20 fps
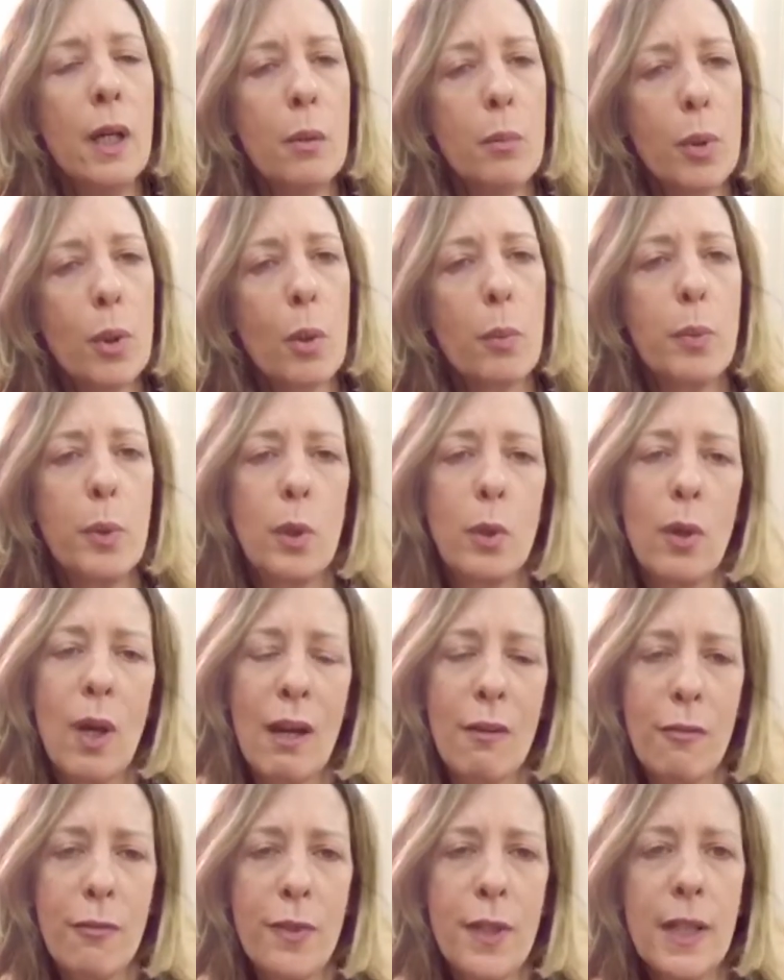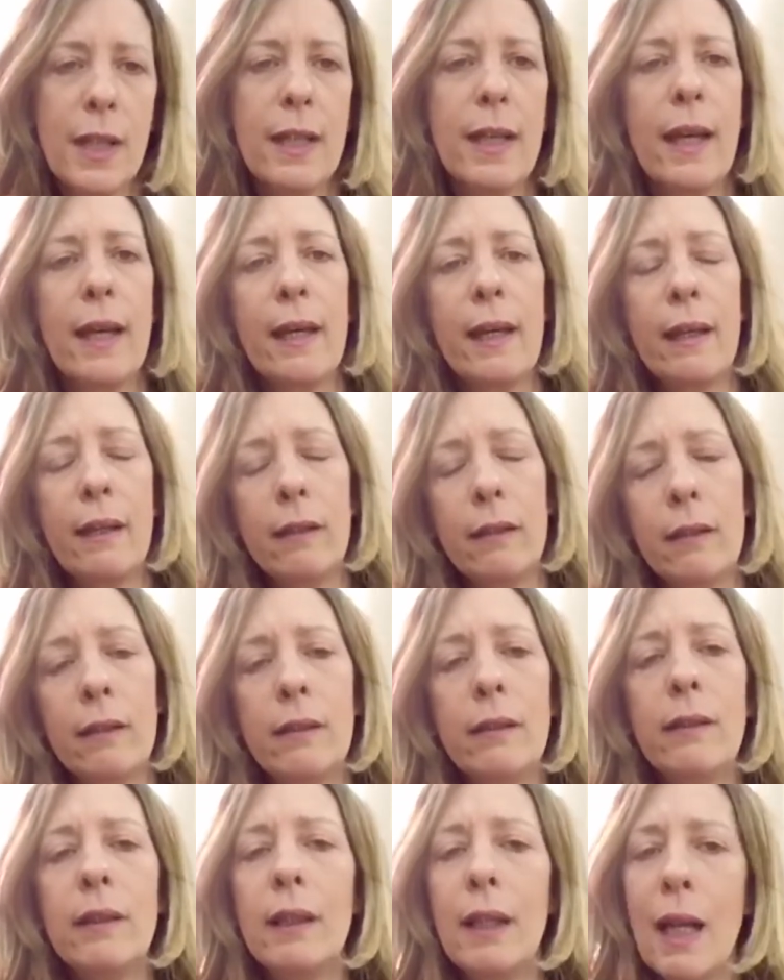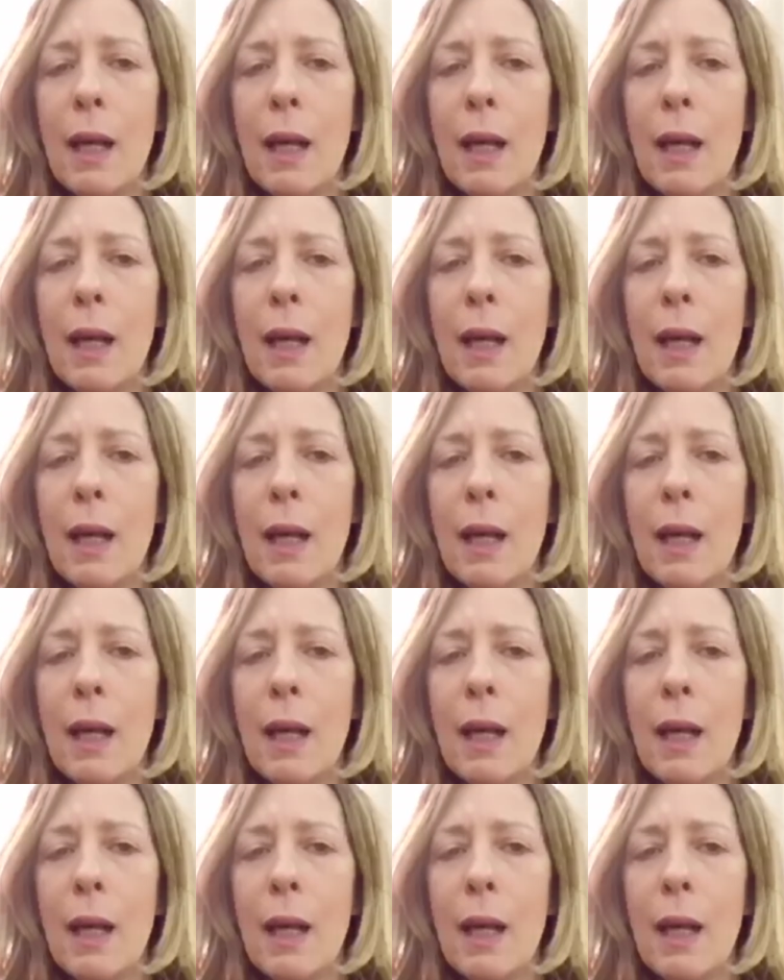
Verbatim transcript: proprio affinché eh,